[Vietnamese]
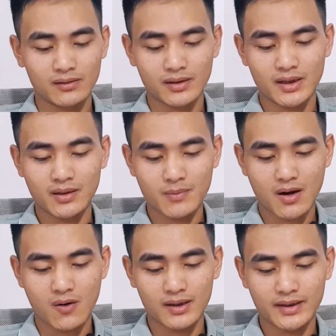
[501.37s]
thì khi
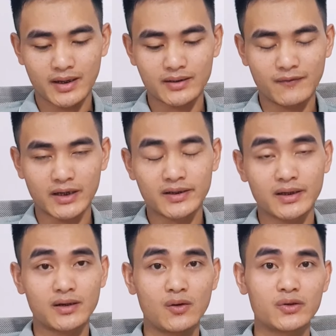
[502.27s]
mà họ liên hệ như vậy
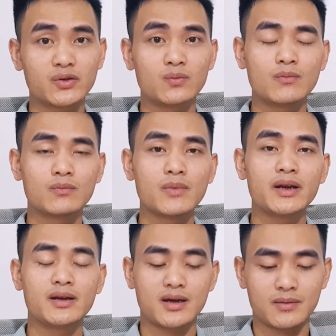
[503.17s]
thì nội dung
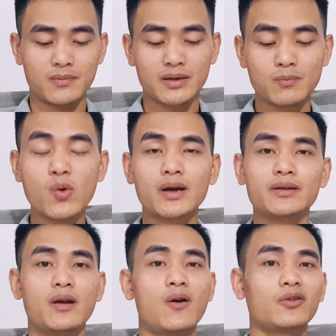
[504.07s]
bên ờ, bên mua
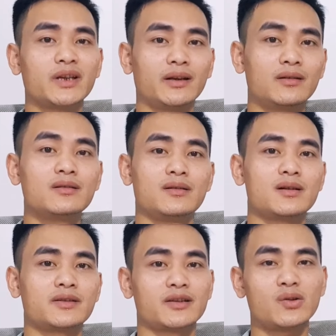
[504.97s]
ấy, họ sẽ tự
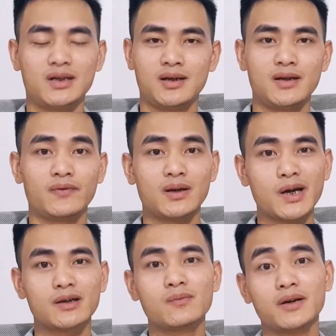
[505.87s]
ờ, sản xuất và các
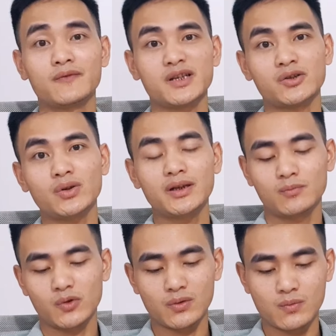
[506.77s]
bạn không cần phải sản xuất
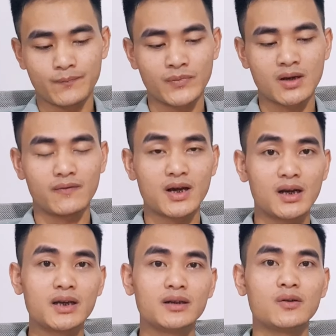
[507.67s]
thêm nội dung và
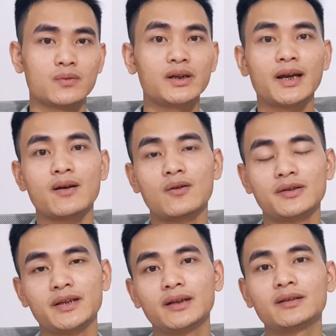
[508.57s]
linh lùng như thế nào họ
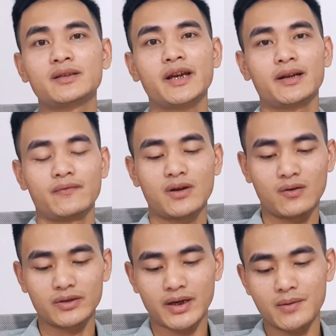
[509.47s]
sẽ tự chèn và
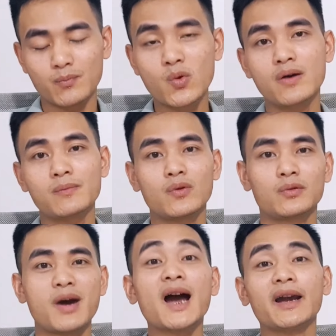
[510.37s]
họ sẽ mua
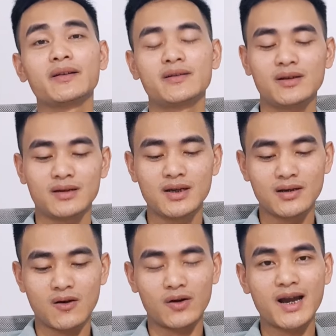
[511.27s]
một bài gọi là
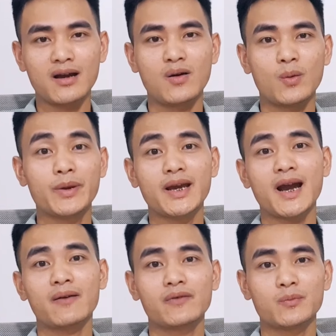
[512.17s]
họ đăng họ
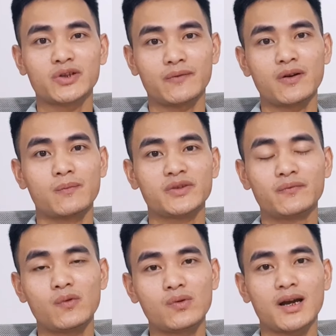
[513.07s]
PR về một sản phẩm
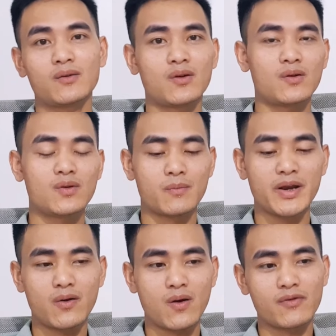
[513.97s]
dịch vụ nào đó của
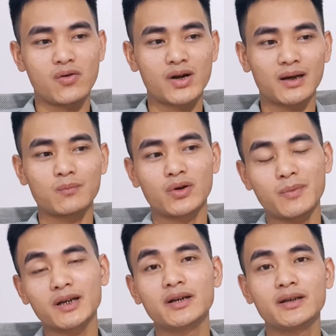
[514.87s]
bên họ và họ đặt một
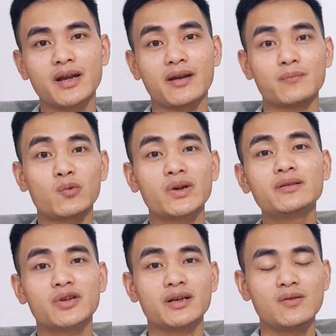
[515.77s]
cái backlink để mục
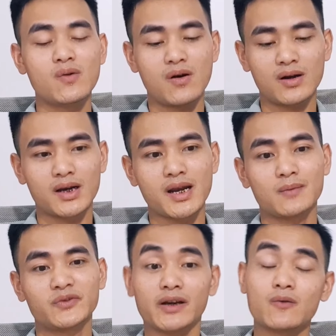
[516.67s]
đích chính của họ là để
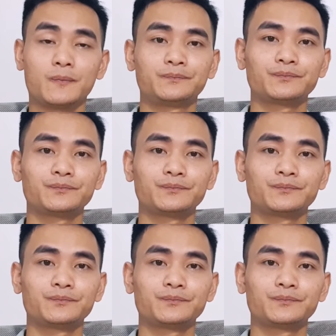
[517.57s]
làm SEO